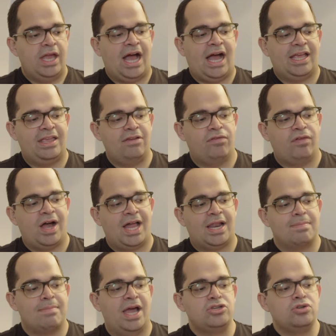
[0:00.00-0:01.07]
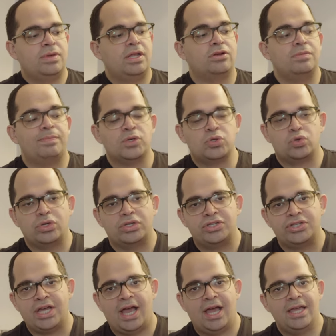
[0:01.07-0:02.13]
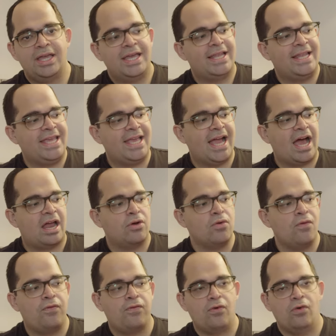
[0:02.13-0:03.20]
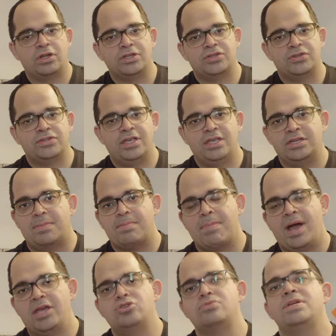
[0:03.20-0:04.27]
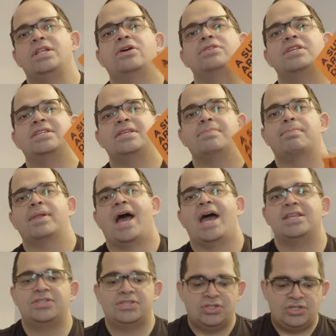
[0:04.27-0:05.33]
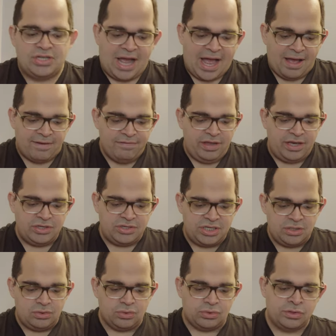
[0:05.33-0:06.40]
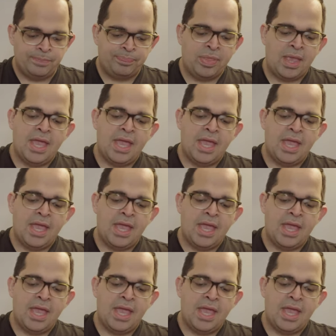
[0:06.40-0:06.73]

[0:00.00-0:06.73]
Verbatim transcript: Aqui fala, mais de um milhão de pessoas já ligaram o foda-se, ou seja, mais de um milhão de exemplares já vendidos.